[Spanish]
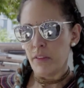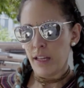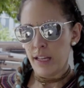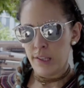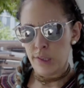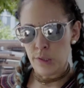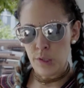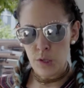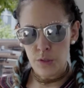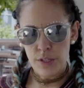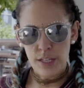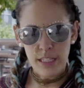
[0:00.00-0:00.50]

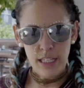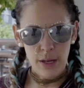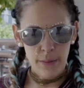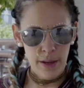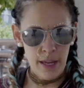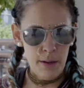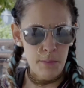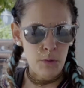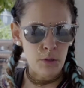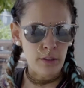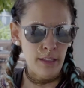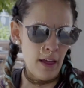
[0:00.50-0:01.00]
Entonces
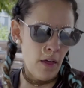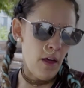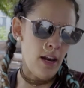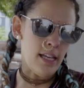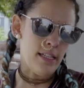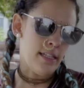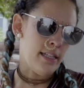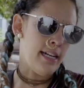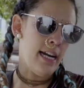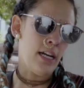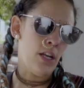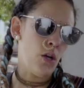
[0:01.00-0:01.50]
habían montado el
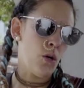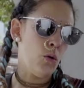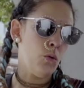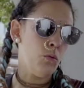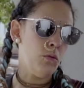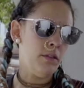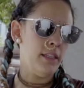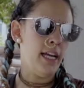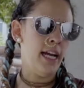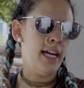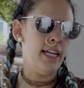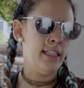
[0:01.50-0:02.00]
escenario
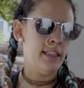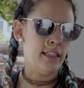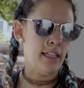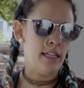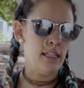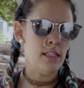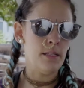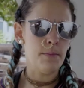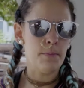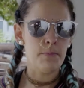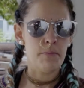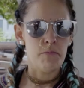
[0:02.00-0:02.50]
un día
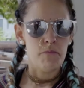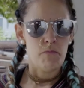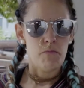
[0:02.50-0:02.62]
antes